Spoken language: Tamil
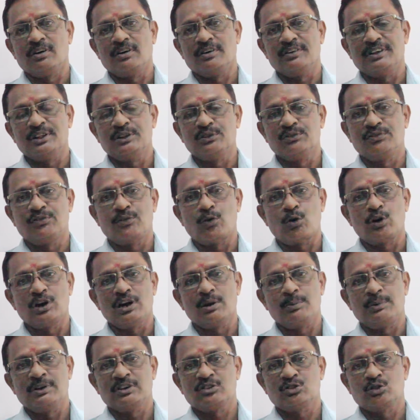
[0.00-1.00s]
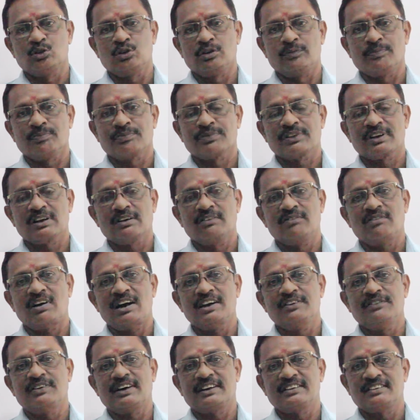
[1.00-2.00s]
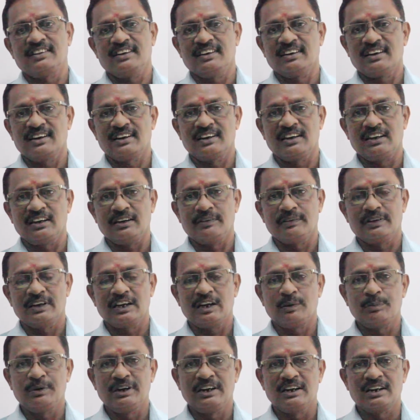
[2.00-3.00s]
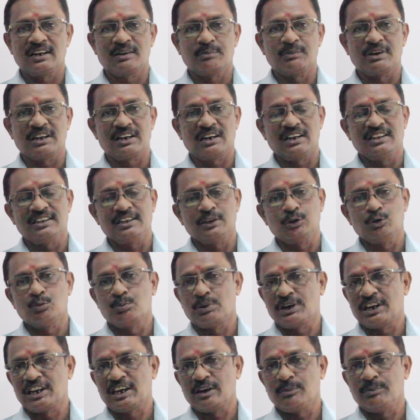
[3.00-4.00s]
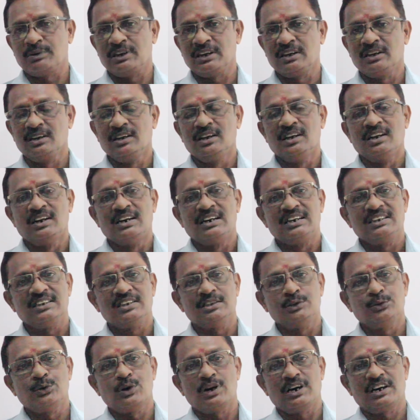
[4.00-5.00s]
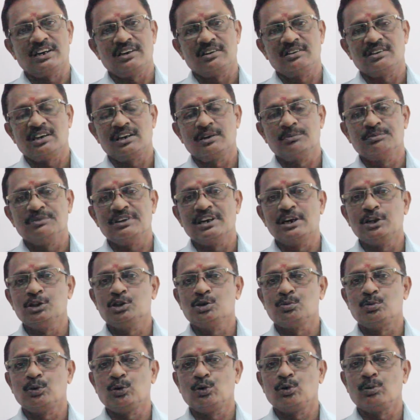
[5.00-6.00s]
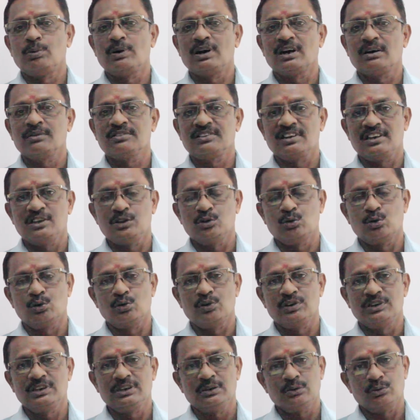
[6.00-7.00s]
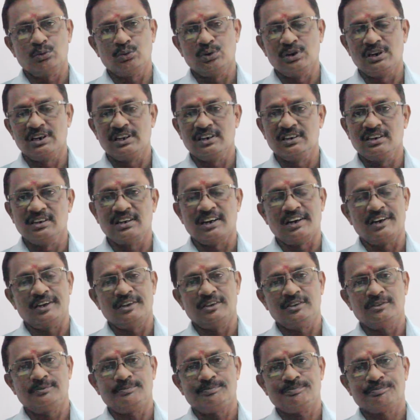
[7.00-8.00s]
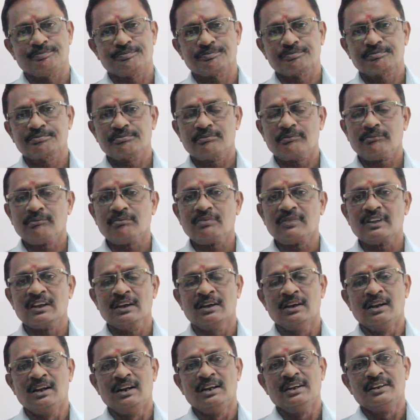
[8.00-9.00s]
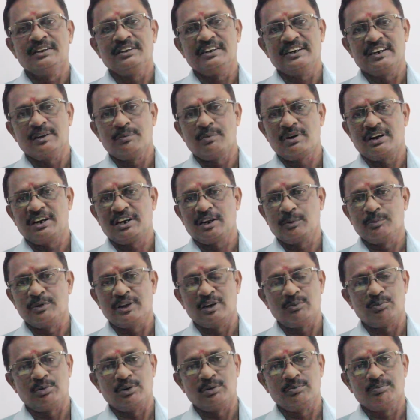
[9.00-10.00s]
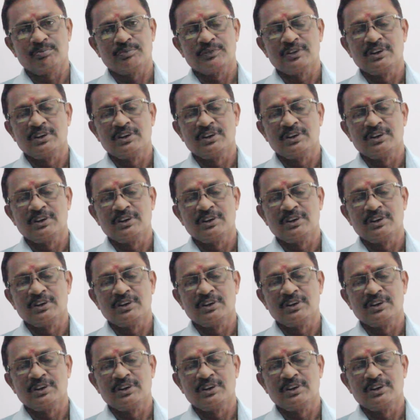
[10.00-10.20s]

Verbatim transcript: எதுவும் ஃபோனில் பேசணும் வாய் வார்த்தைக்காக அப்படின்ற மாதிரிலாம் எதுவும் பண்ணாமல் எதுவாக இருந்தாலும் எழுத்துப்பூர்வமாக செய்து கொள்வது உங்களுக்கு நல்லது இடமாற்றம் ஏற்படும்